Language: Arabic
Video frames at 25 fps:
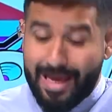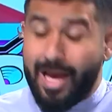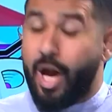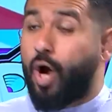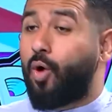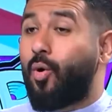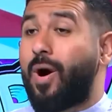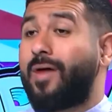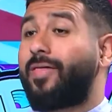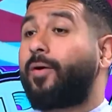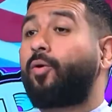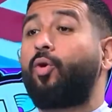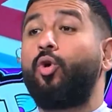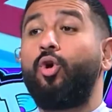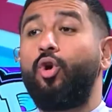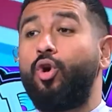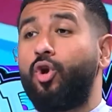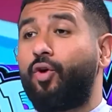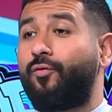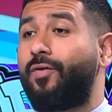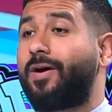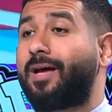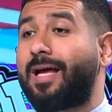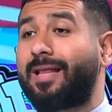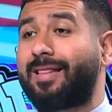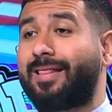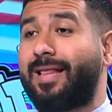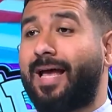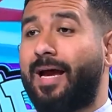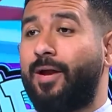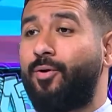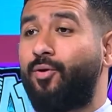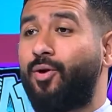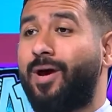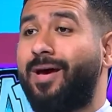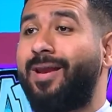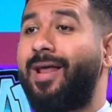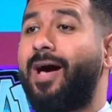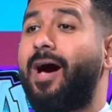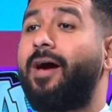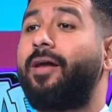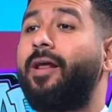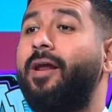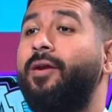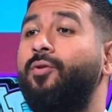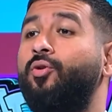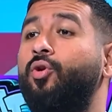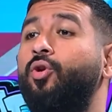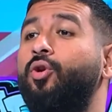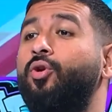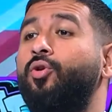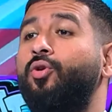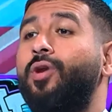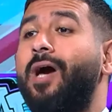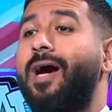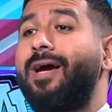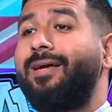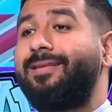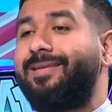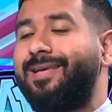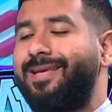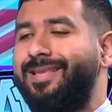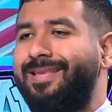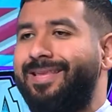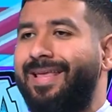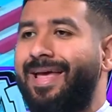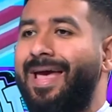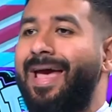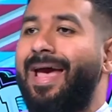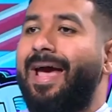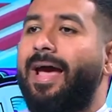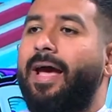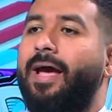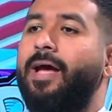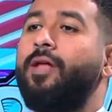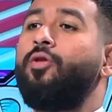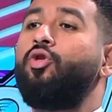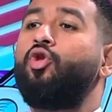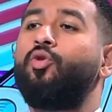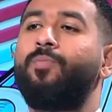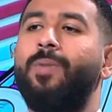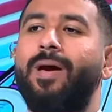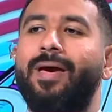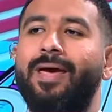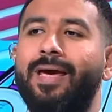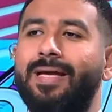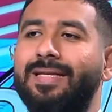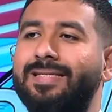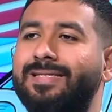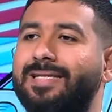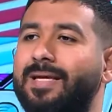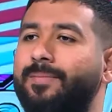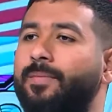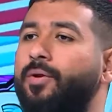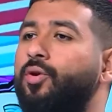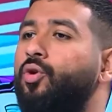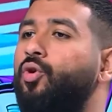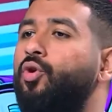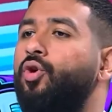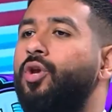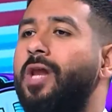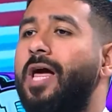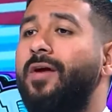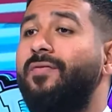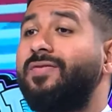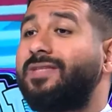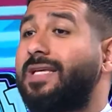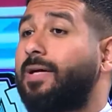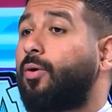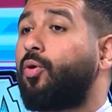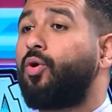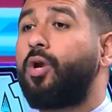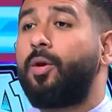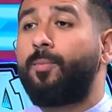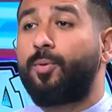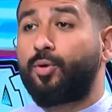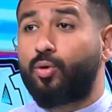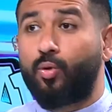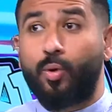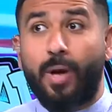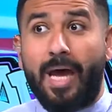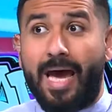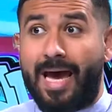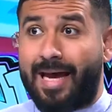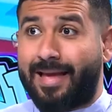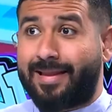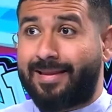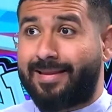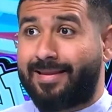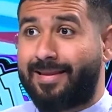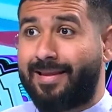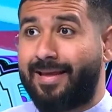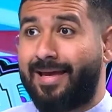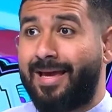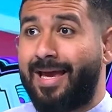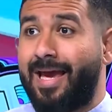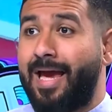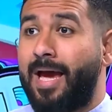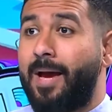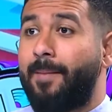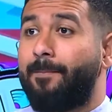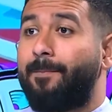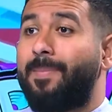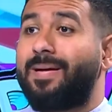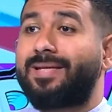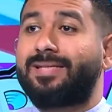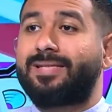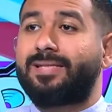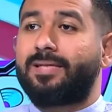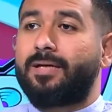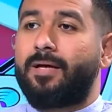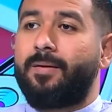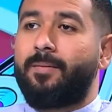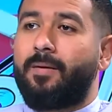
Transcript: لك وهذا كله فقط لانه انا ارى انه اليونايتد عنده ما يلزم انه ينافس على كل البطولات بس